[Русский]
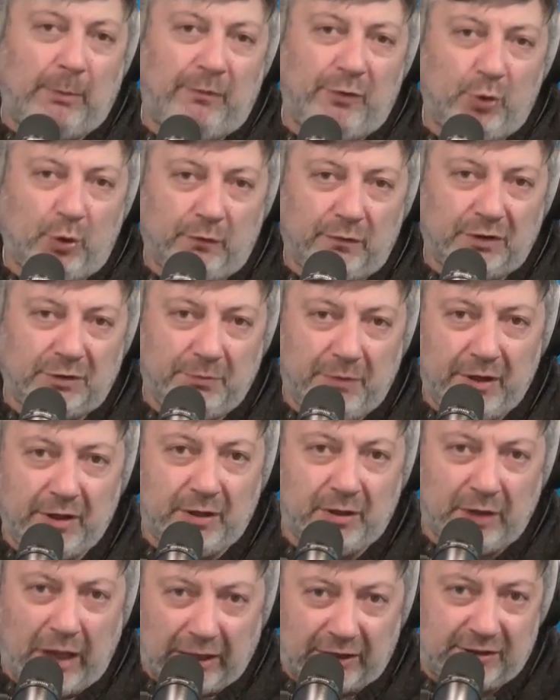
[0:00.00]
обвинен в
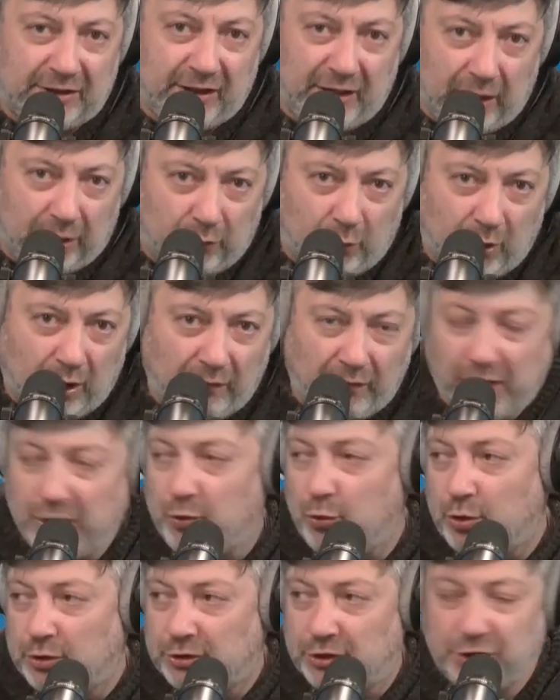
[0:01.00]
измене нации, которая
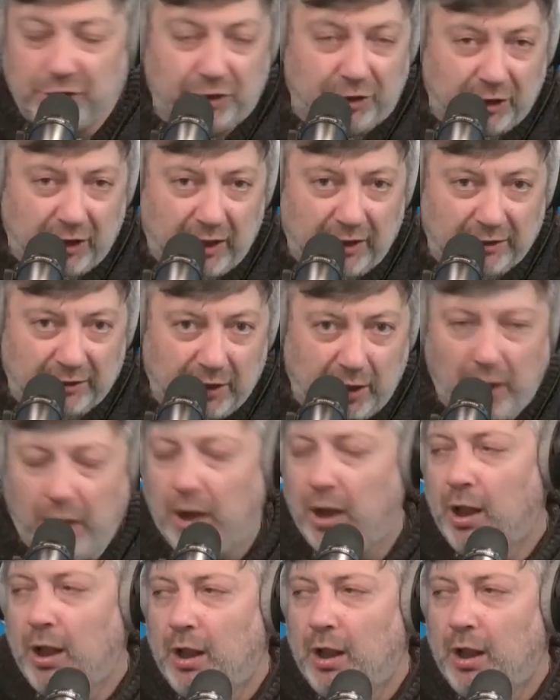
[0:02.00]
воюет, защищается,